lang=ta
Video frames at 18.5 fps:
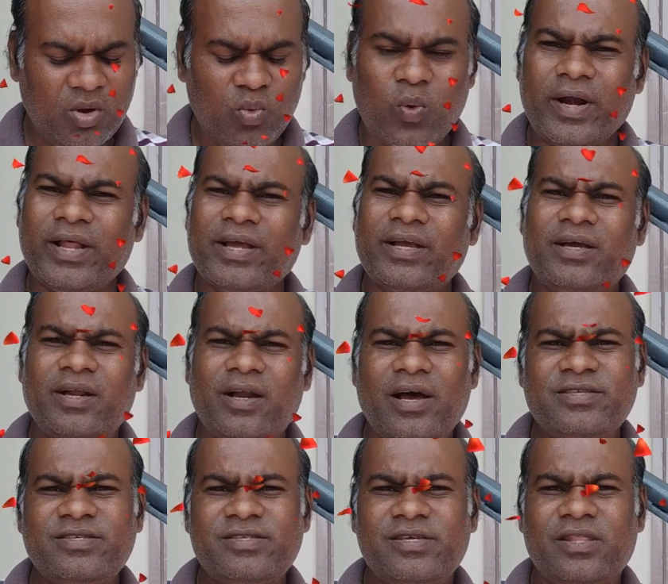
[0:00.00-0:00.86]
வடக்கு
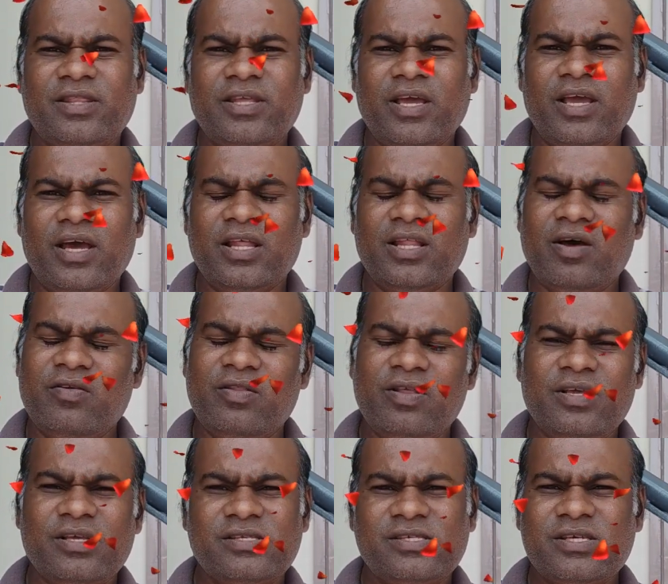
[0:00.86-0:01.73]
ராஜ்யத்தை
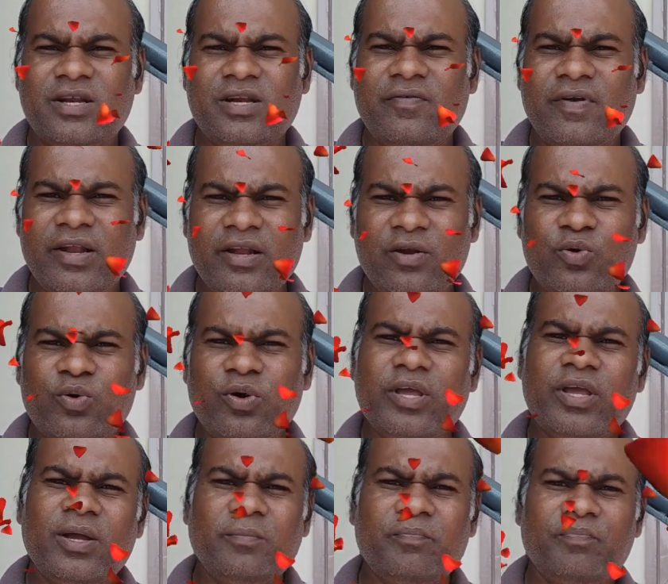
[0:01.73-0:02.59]
அதாவது
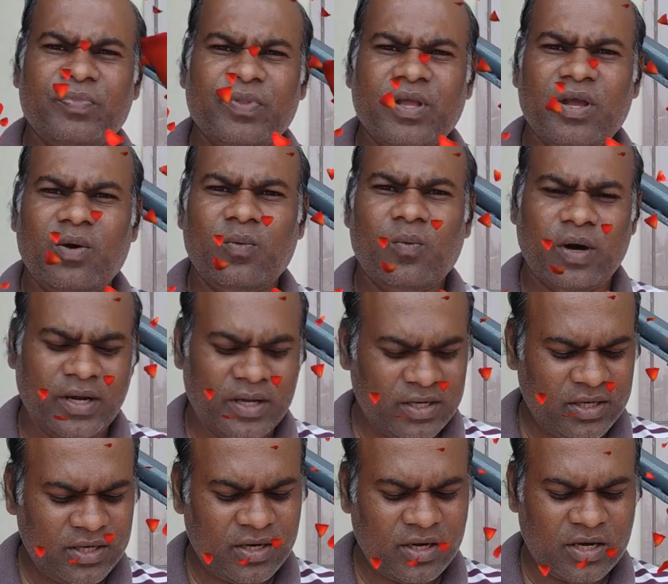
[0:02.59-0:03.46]
இஸ்ரேலினுடைய
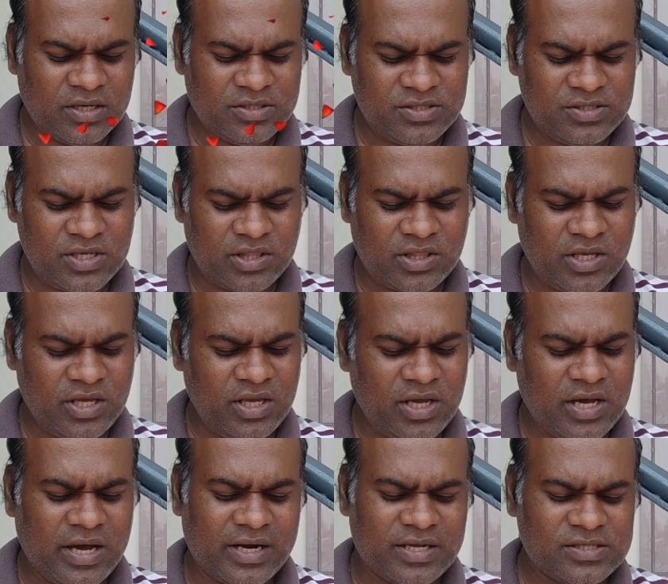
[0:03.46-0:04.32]
வடக்கு ராஜ்யத்தை
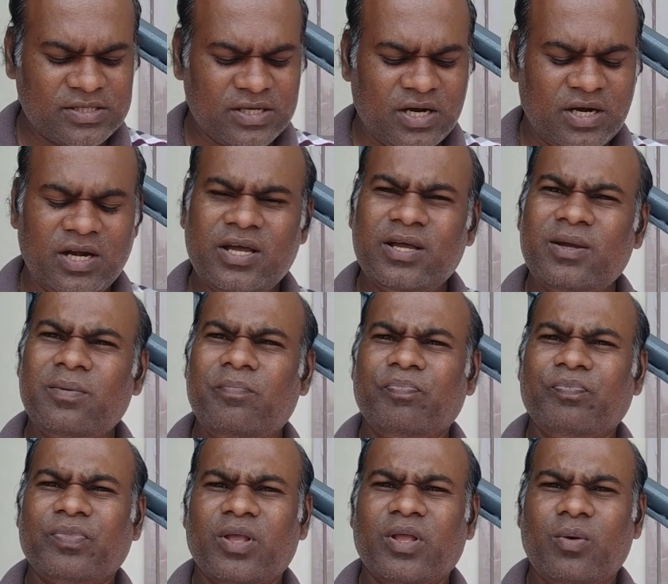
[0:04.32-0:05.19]
அரசாண்ட
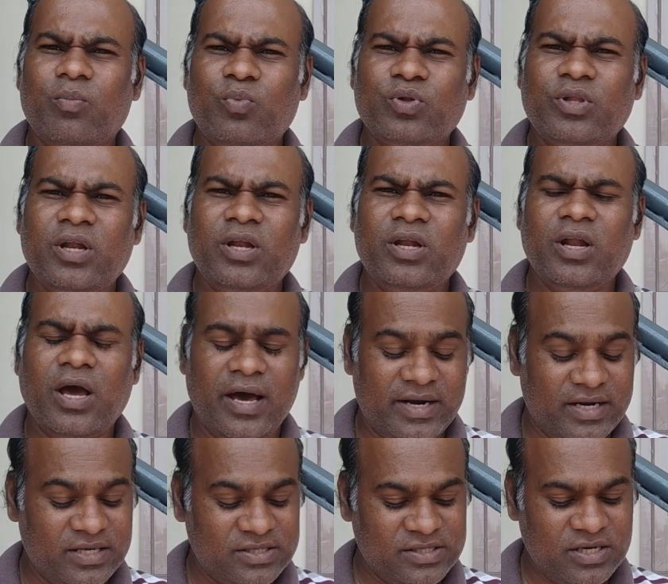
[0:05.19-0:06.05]
முதல்
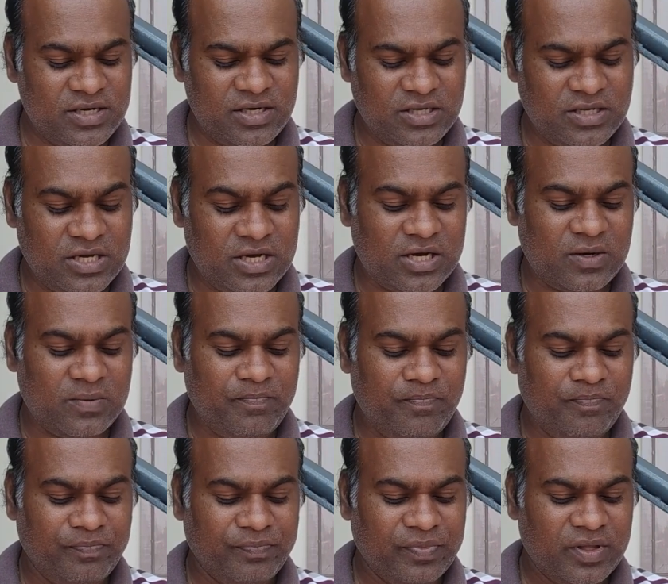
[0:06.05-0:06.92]
அரசன் யார்
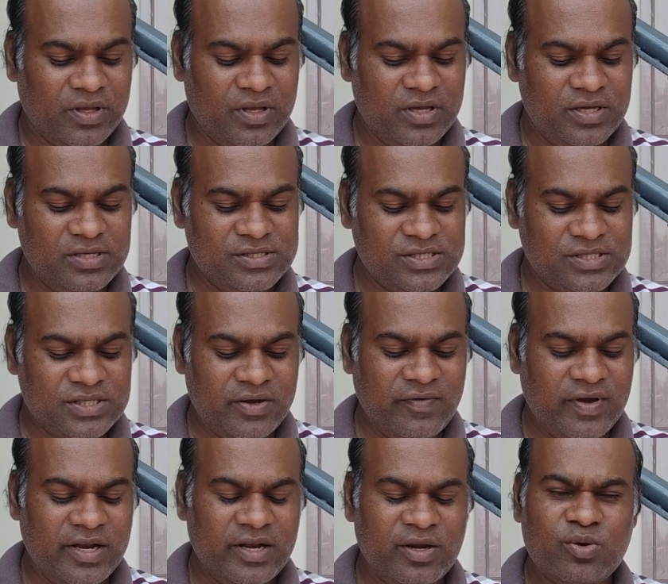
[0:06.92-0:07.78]

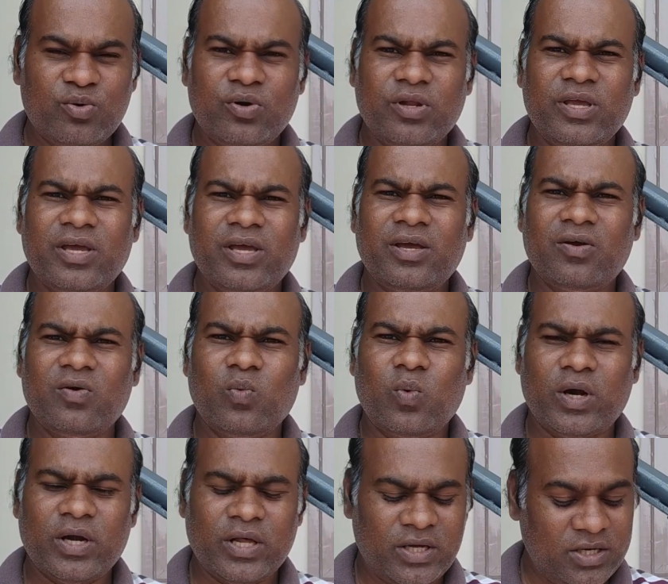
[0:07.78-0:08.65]
இஸ்ரேலினுடைய
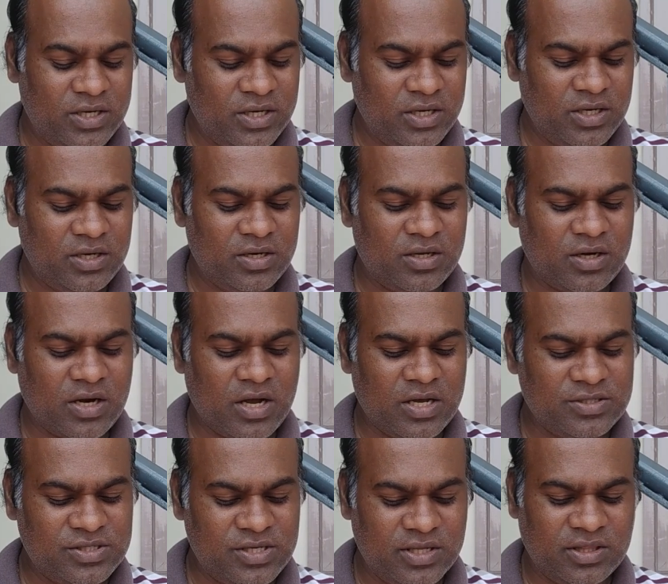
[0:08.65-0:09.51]
வடக்கு
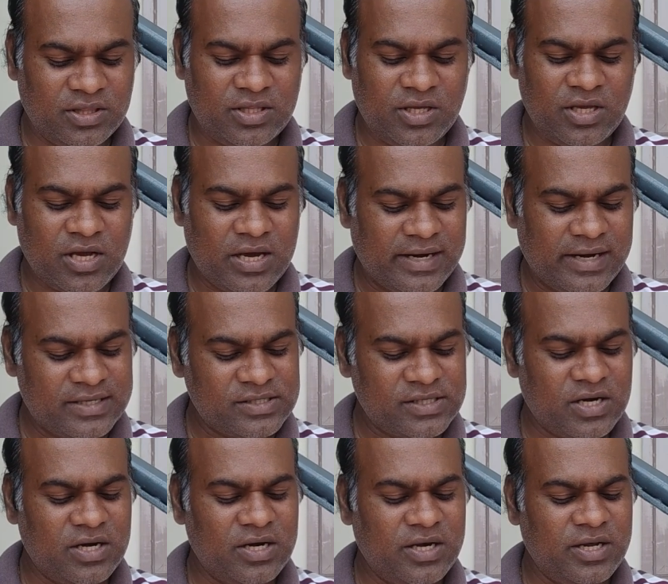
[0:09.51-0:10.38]
ராஜ்யத்தை
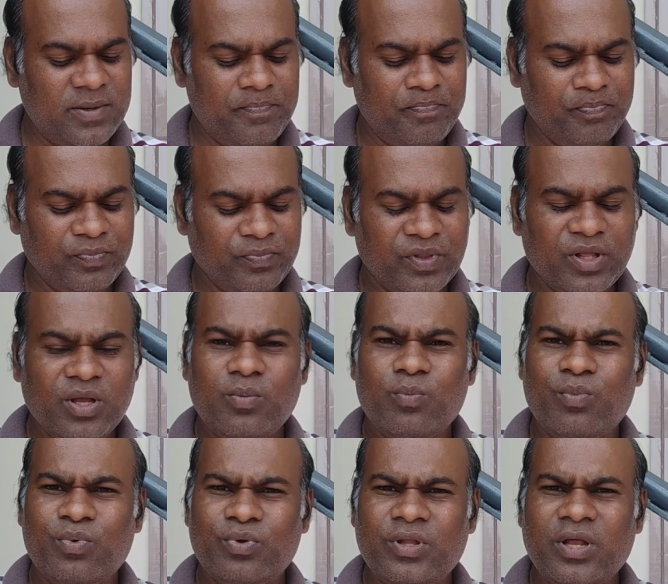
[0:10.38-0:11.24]
அரசாண்ட
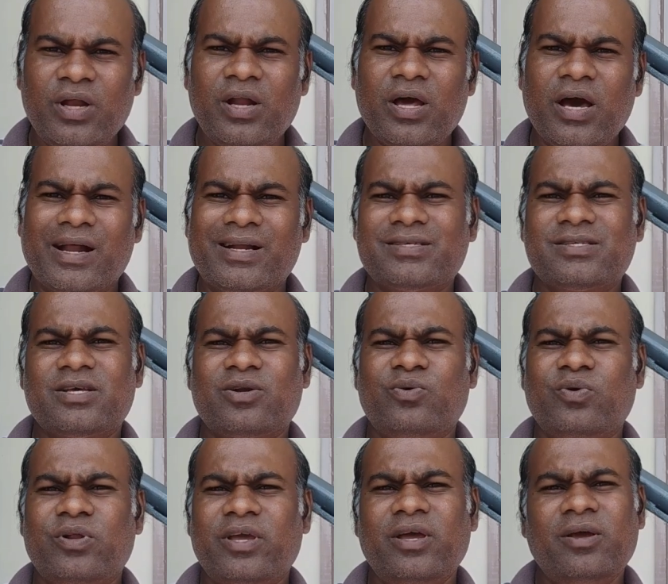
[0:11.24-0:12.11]
முதல்
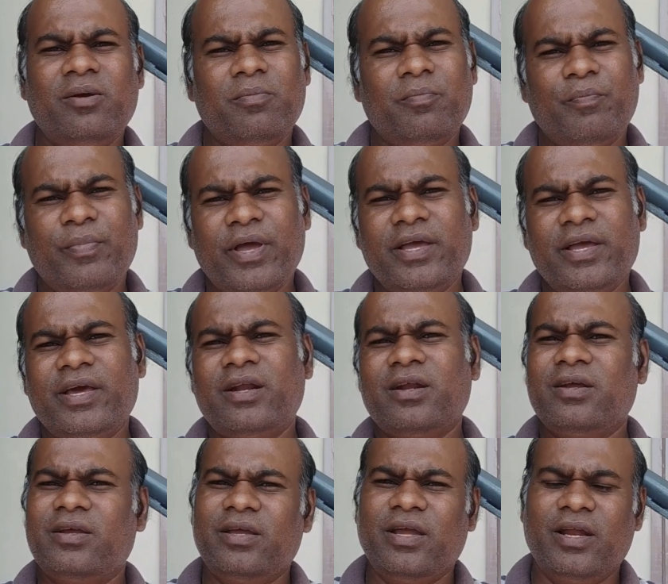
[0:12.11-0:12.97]
அரசனுடைய
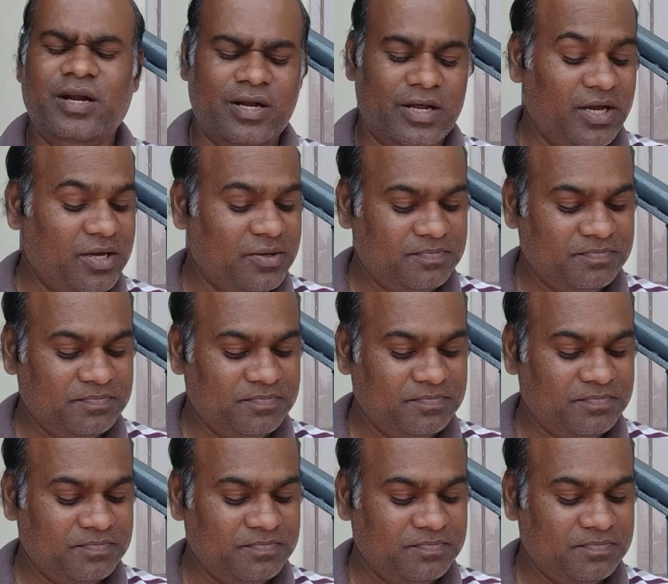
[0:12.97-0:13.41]
பெயர் என்ன